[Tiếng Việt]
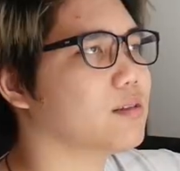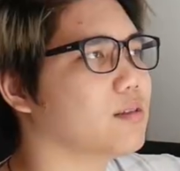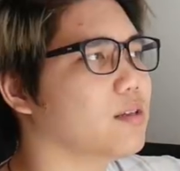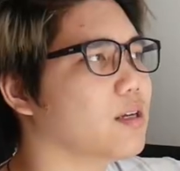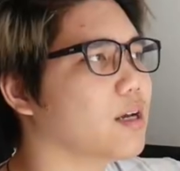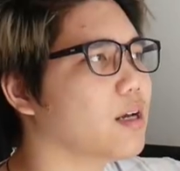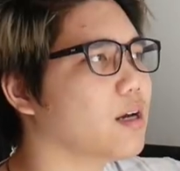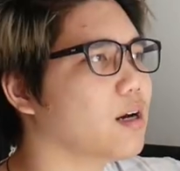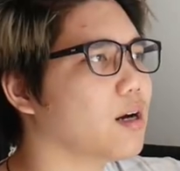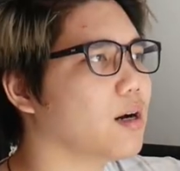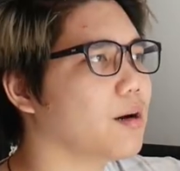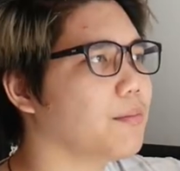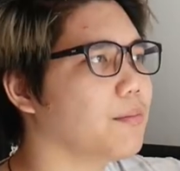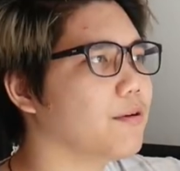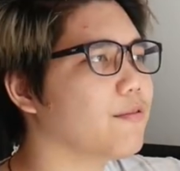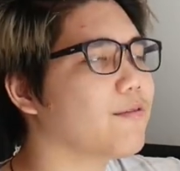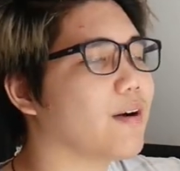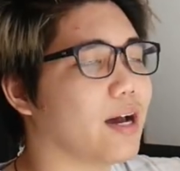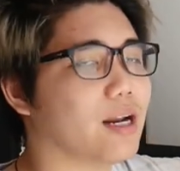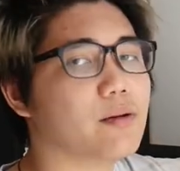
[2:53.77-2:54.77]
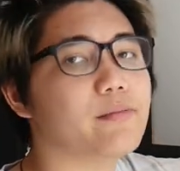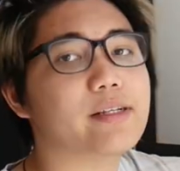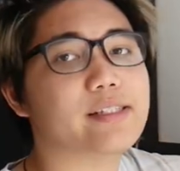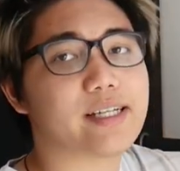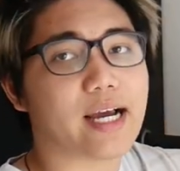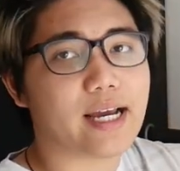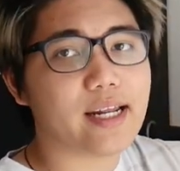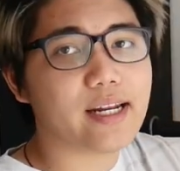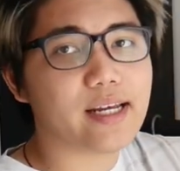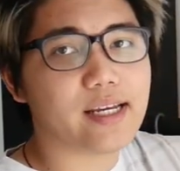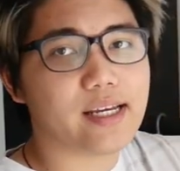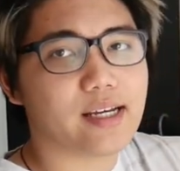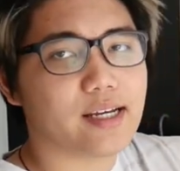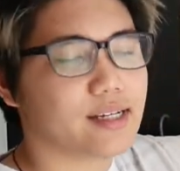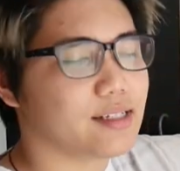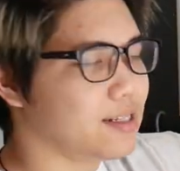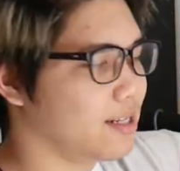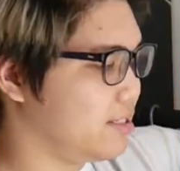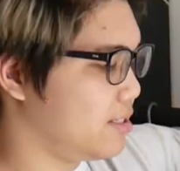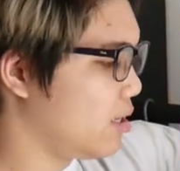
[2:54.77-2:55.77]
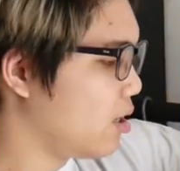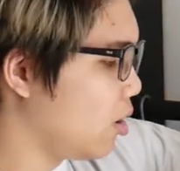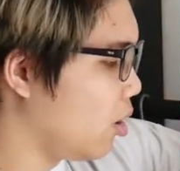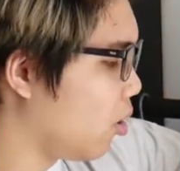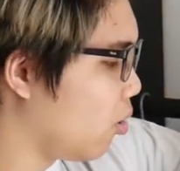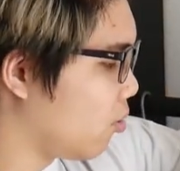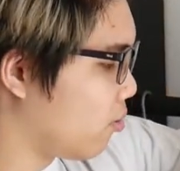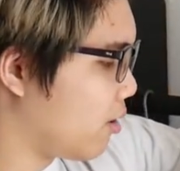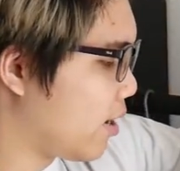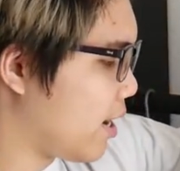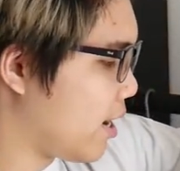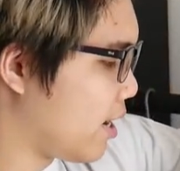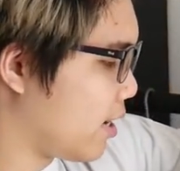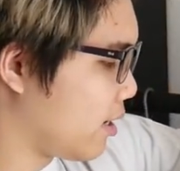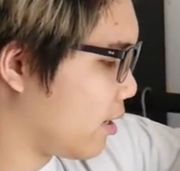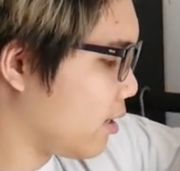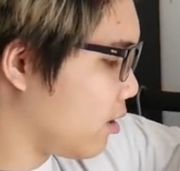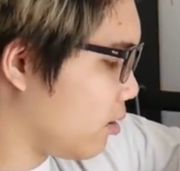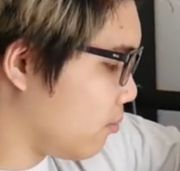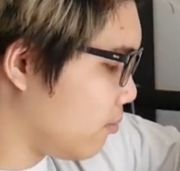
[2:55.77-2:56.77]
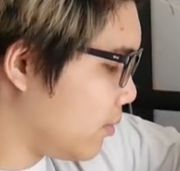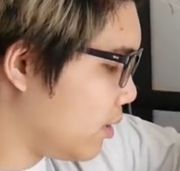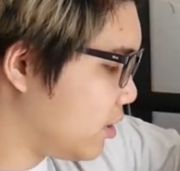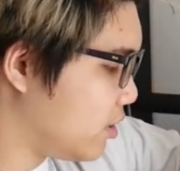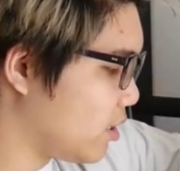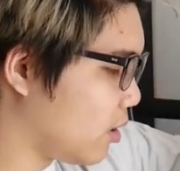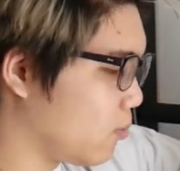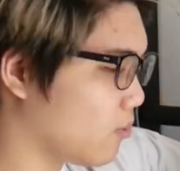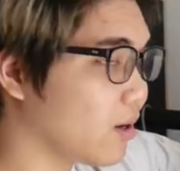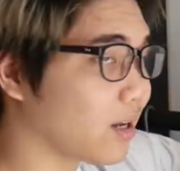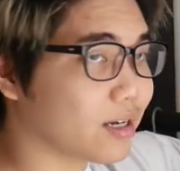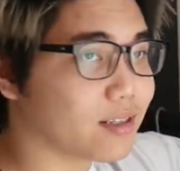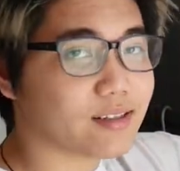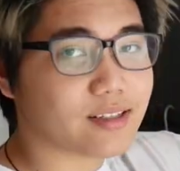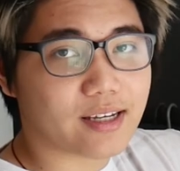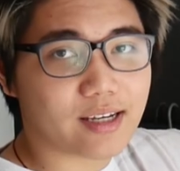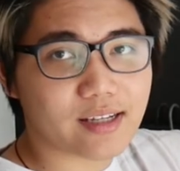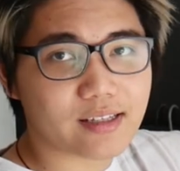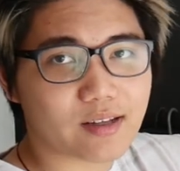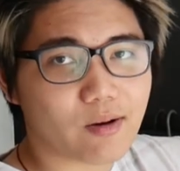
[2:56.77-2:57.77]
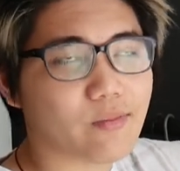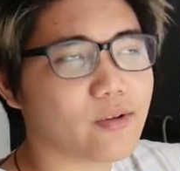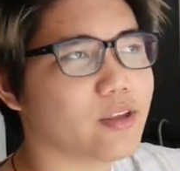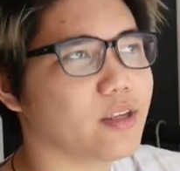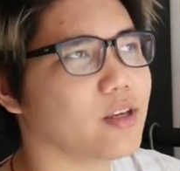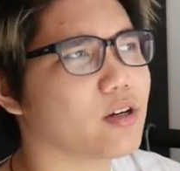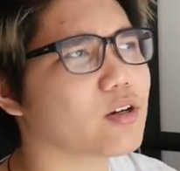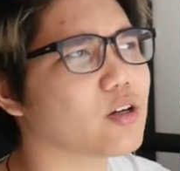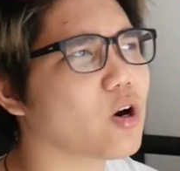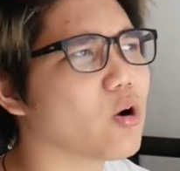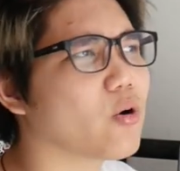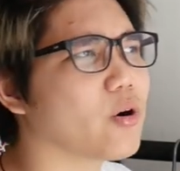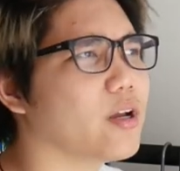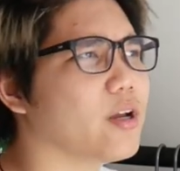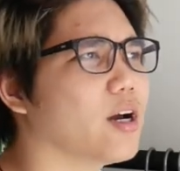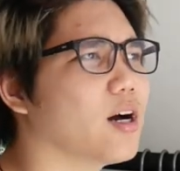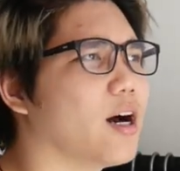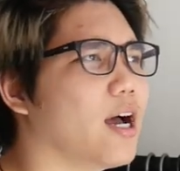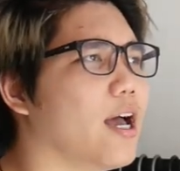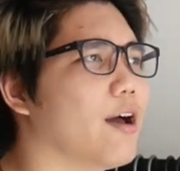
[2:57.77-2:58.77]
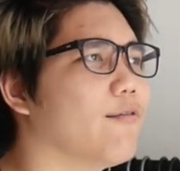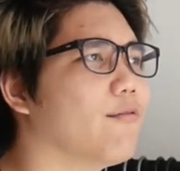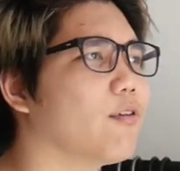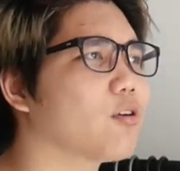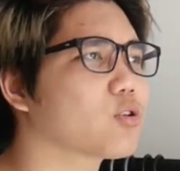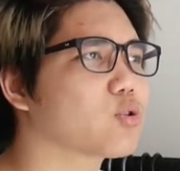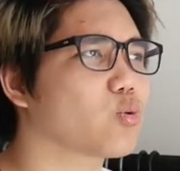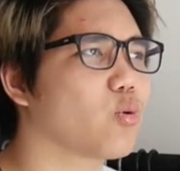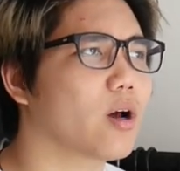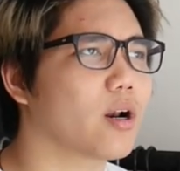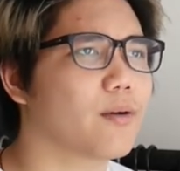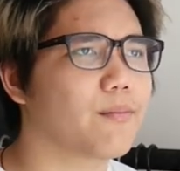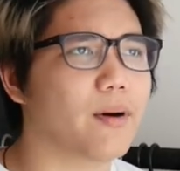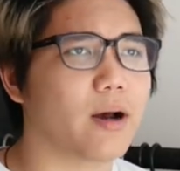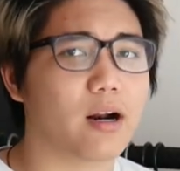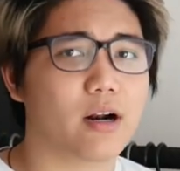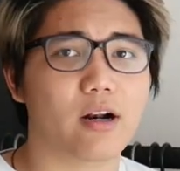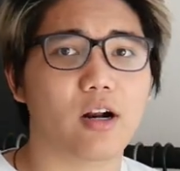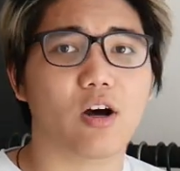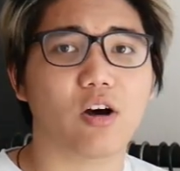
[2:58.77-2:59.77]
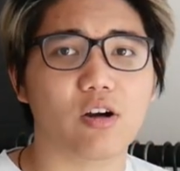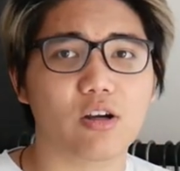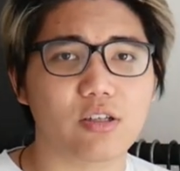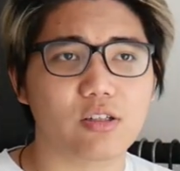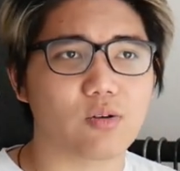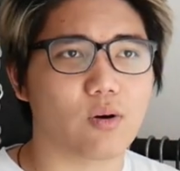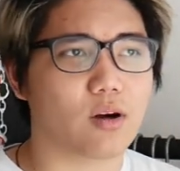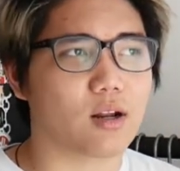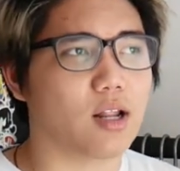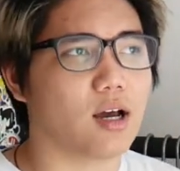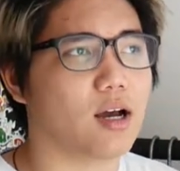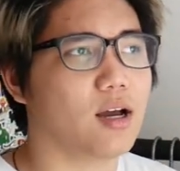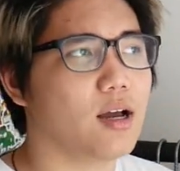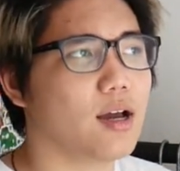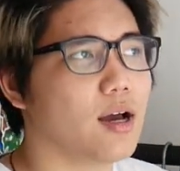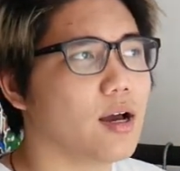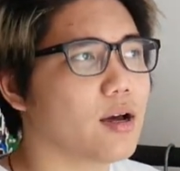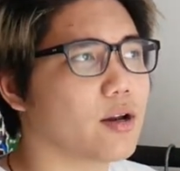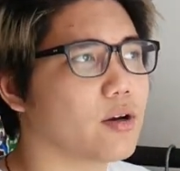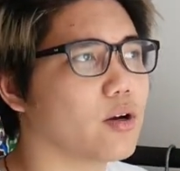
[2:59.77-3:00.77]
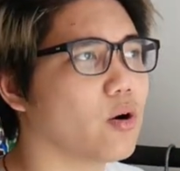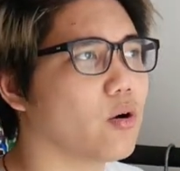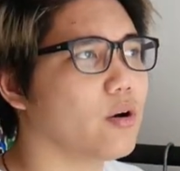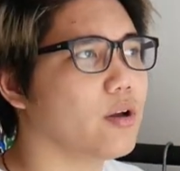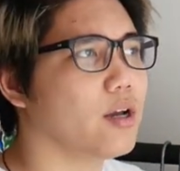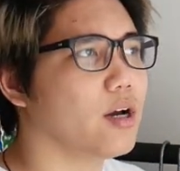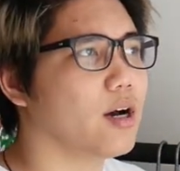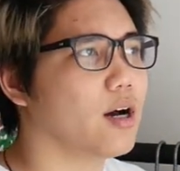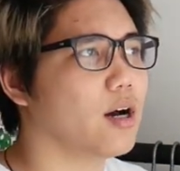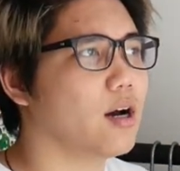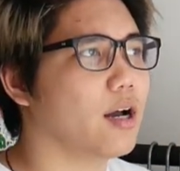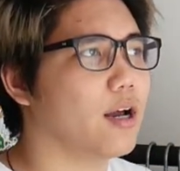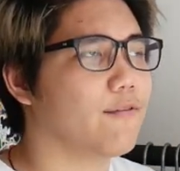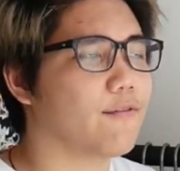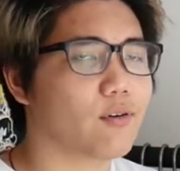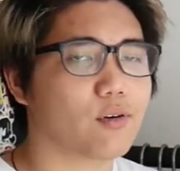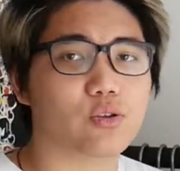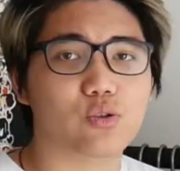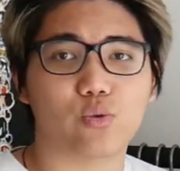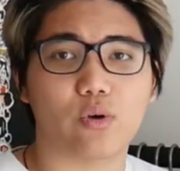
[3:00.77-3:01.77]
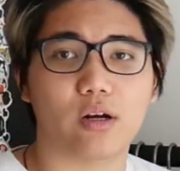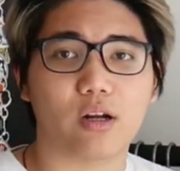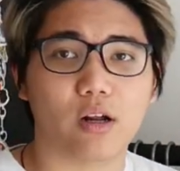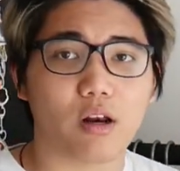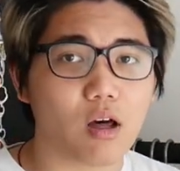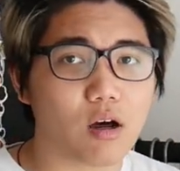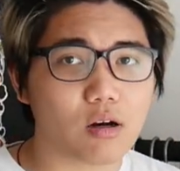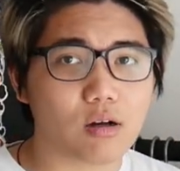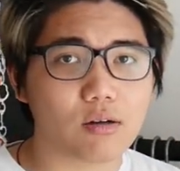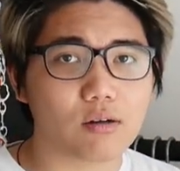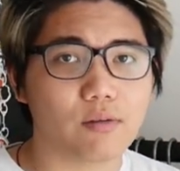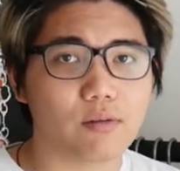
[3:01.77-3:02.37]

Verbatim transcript: những cái uh, miếng vải nó bị cháy đi thì sẽ lộ ra kiểu bên trong là cái gì ấy, giống như những đôi uh, Air Force One Paranoid hoặc là đôi uh, Air Force One Cloth,